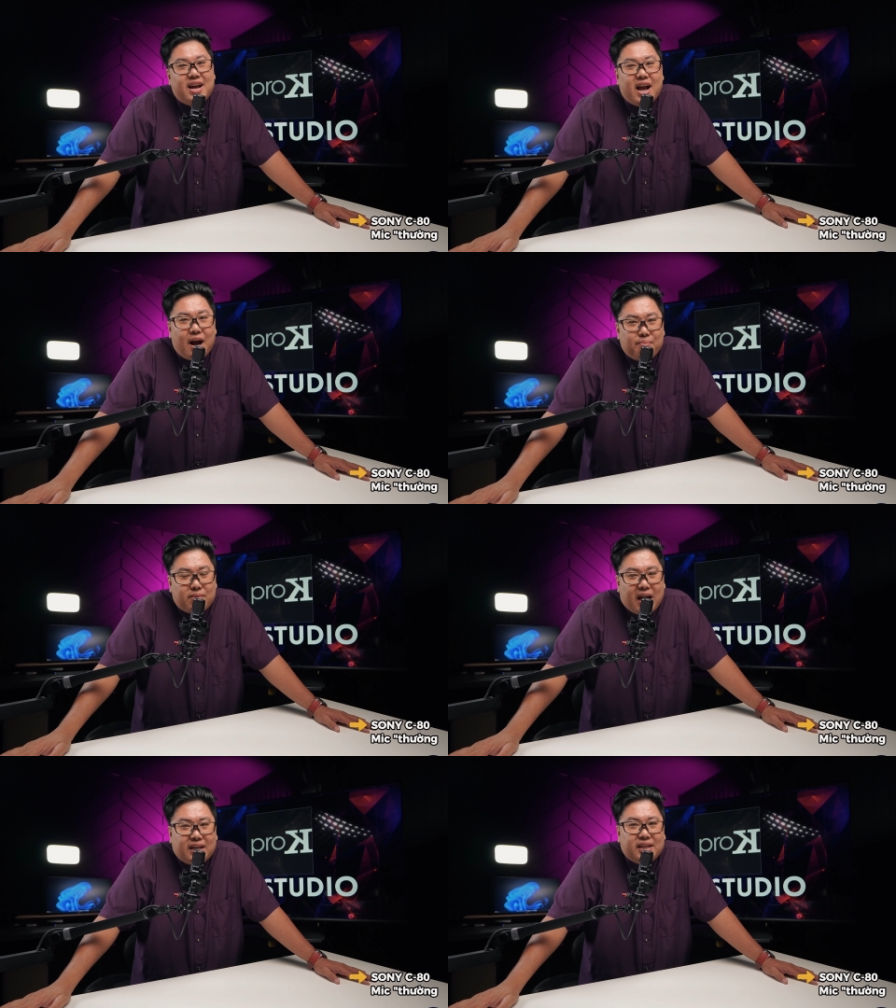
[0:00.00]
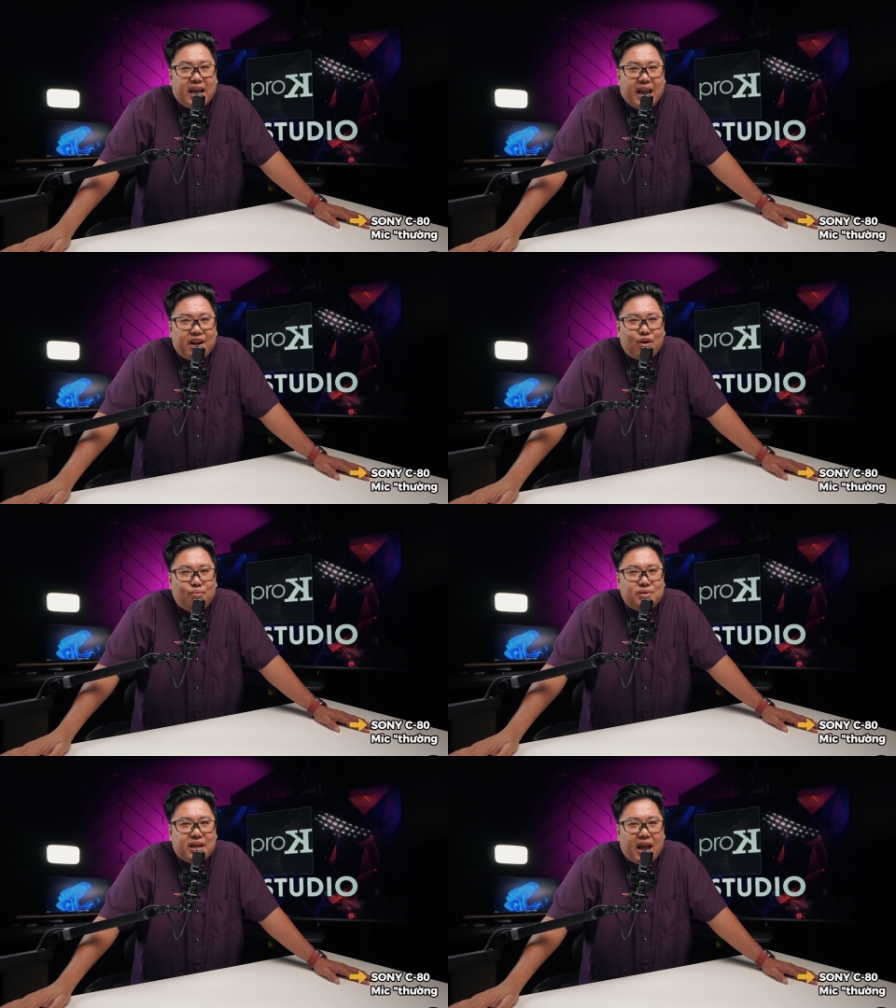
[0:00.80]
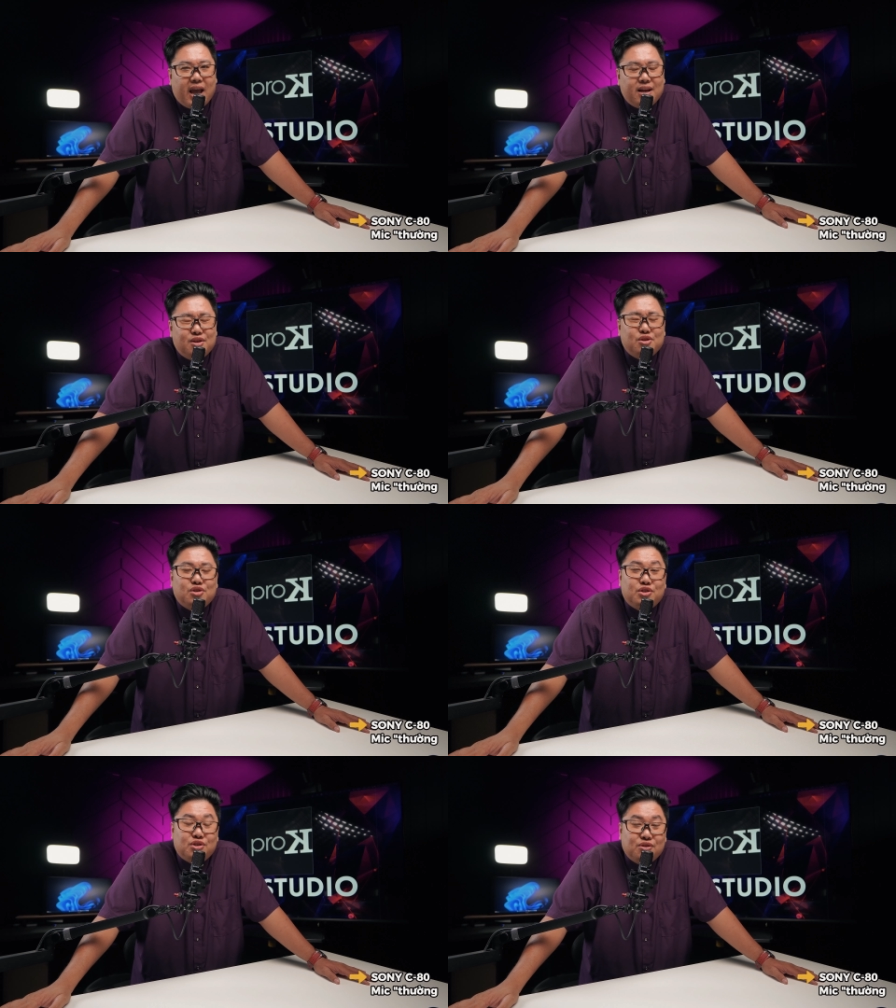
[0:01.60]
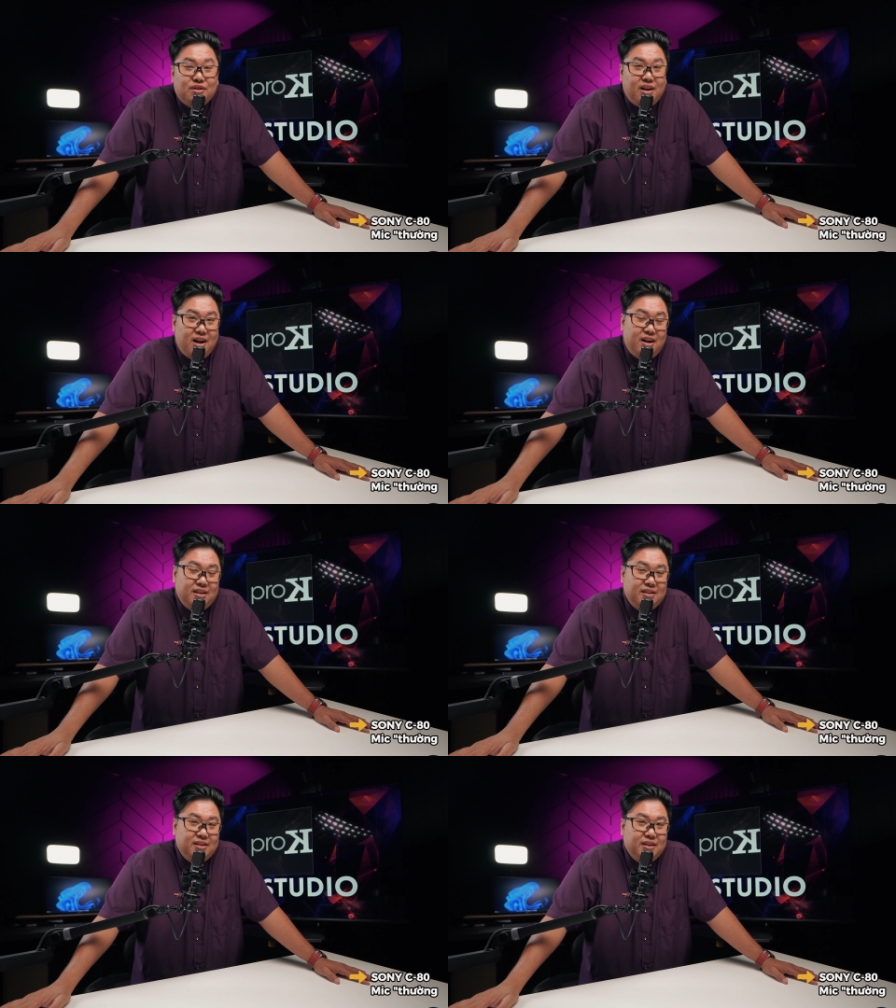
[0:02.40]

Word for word: âm thanh nghe nó cũng sẽ sướng hơn